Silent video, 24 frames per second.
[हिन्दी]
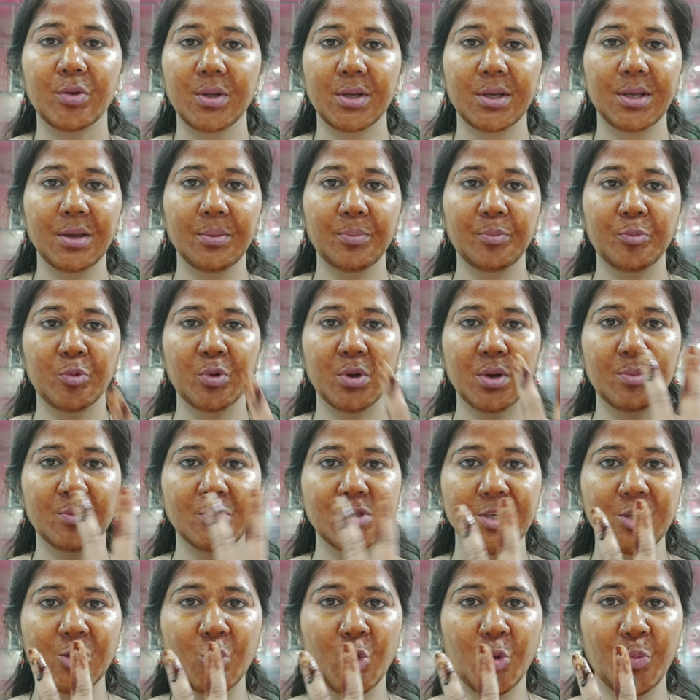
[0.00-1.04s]
देखिए पूरे
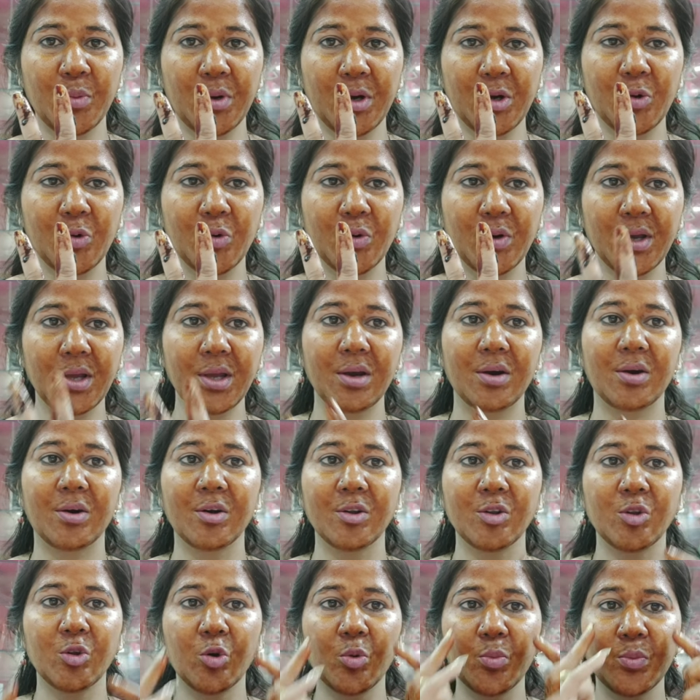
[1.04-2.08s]
मुझे दो मिनट हो गए
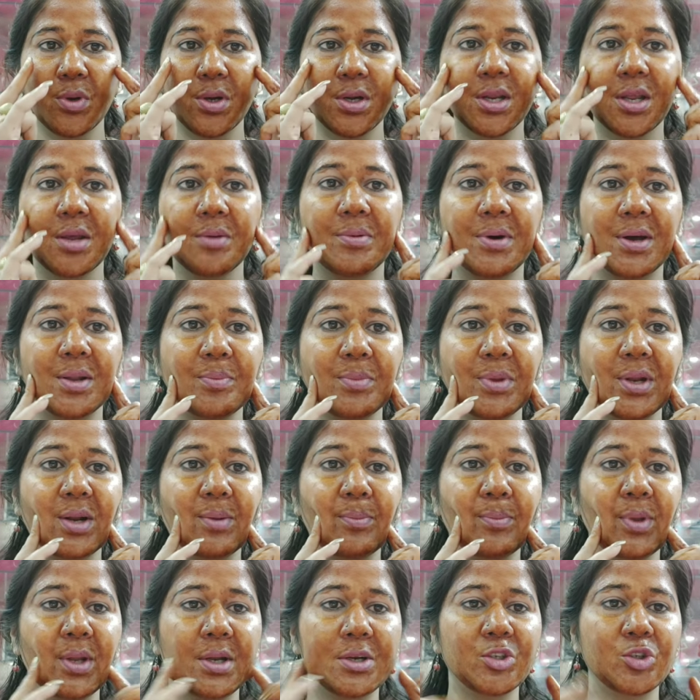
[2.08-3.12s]
और दो मिनट के बाद मेरा
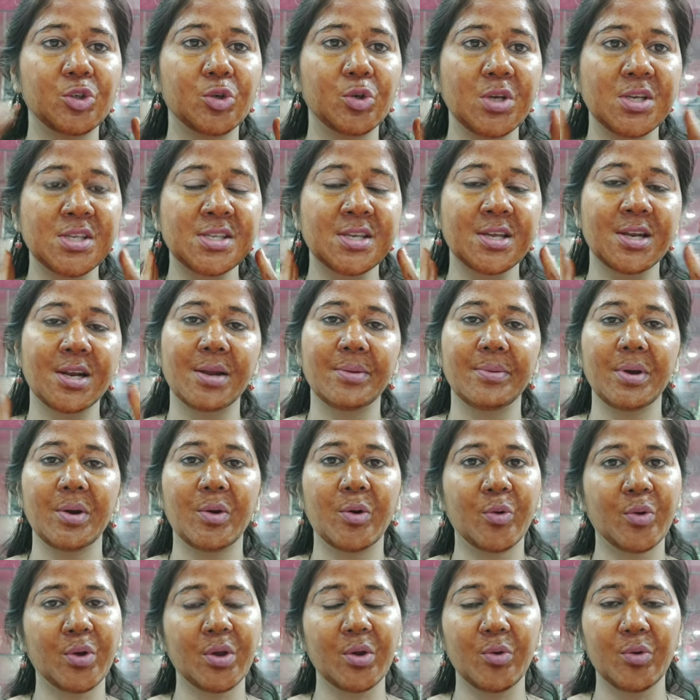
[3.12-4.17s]
मेरा जो स्क्रब है
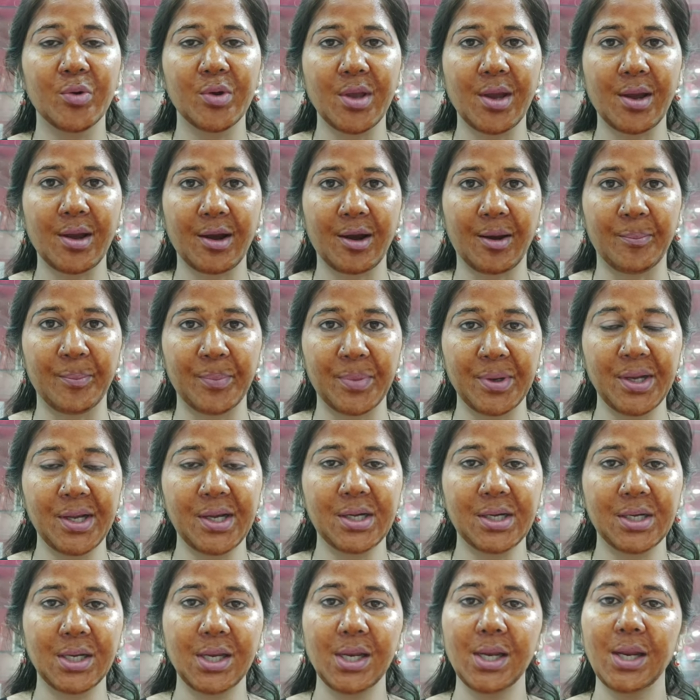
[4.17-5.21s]
होके हो गया
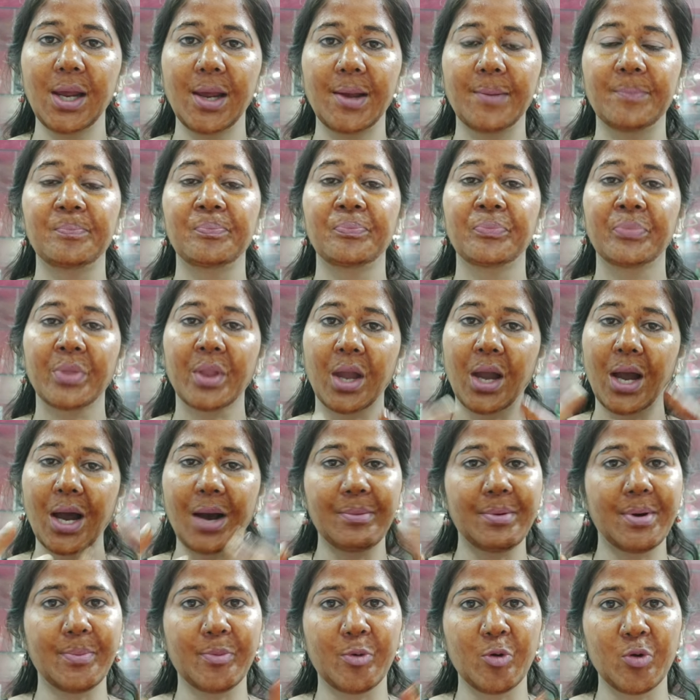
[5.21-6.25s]
कंप्लीट ठीक है
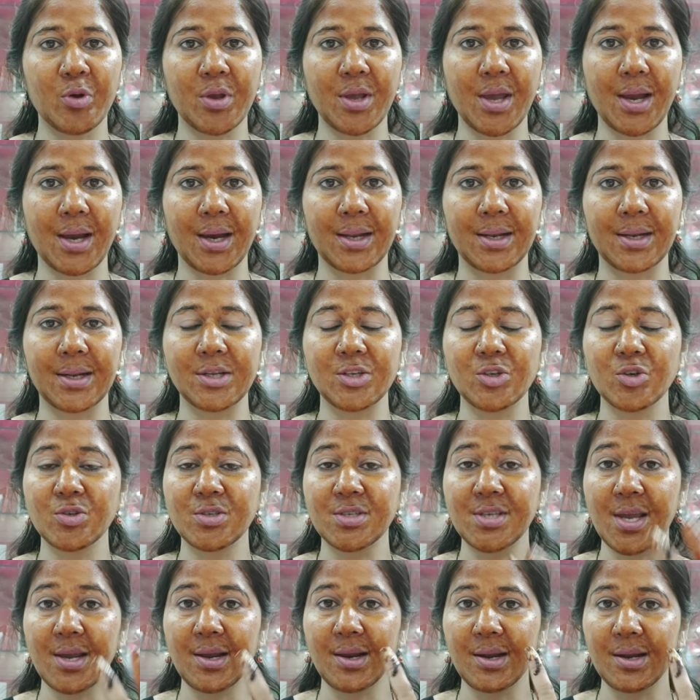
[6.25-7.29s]
अब आपको क्या करना है जो
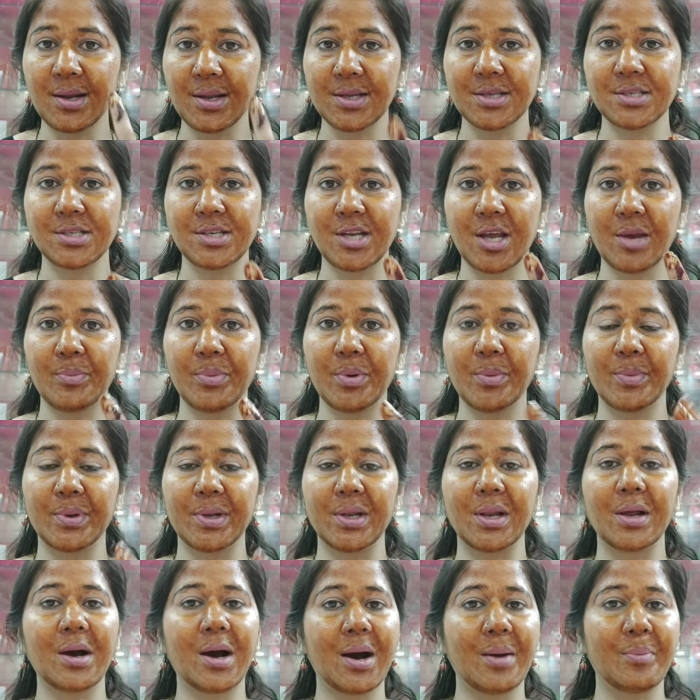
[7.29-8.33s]
सेकंड स्टेप है
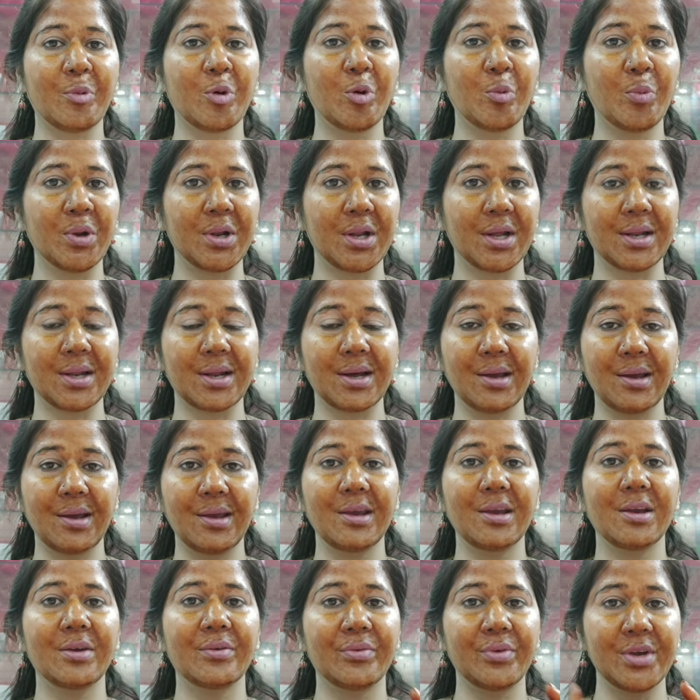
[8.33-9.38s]
मतलब आपको बनाना है
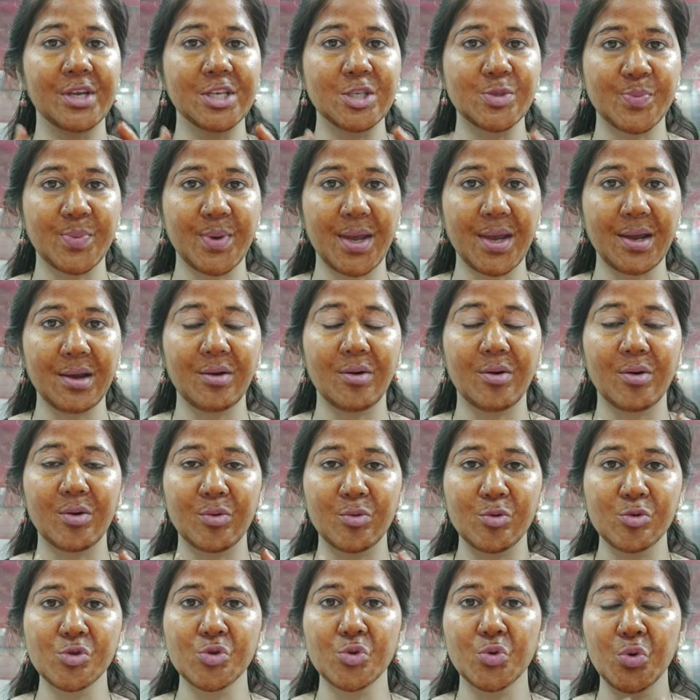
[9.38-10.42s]
एक फेस पैक
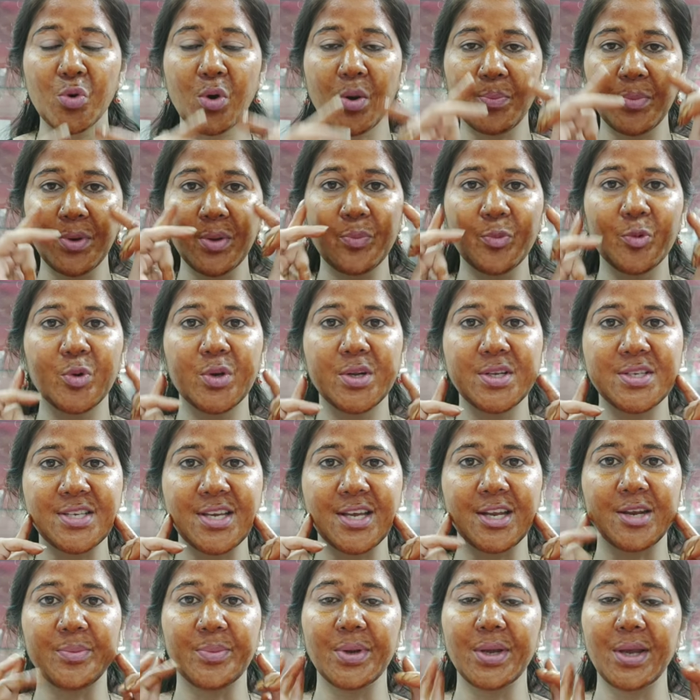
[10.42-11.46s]
और उसको अपने पूरे
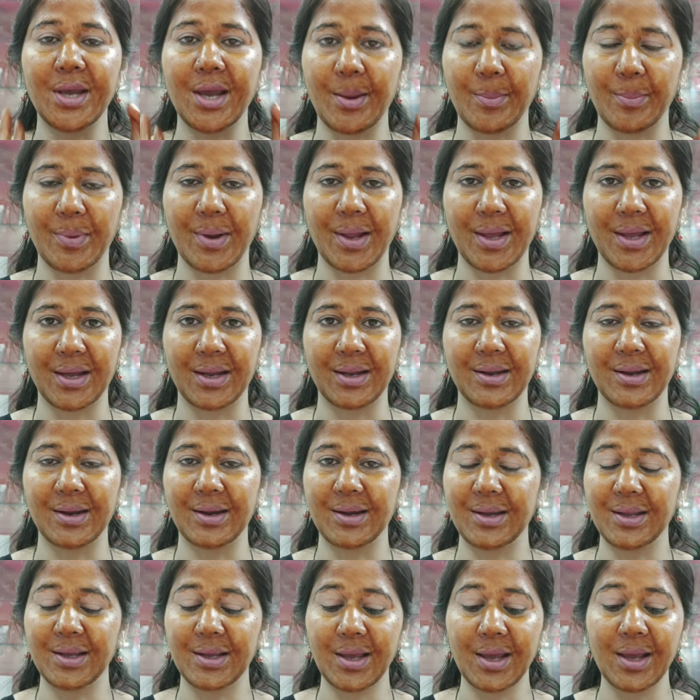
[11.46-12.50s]
चेहरे पे अप्लाई करना है
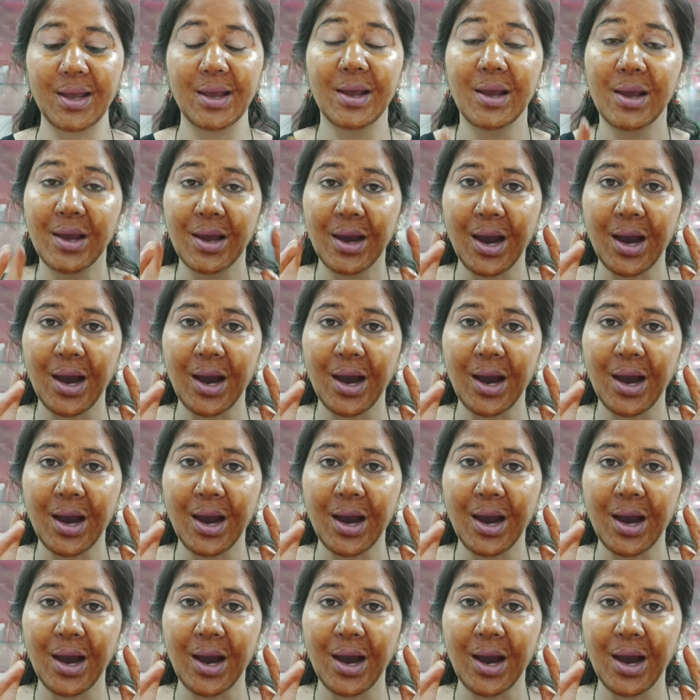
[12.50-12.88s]
ठीक है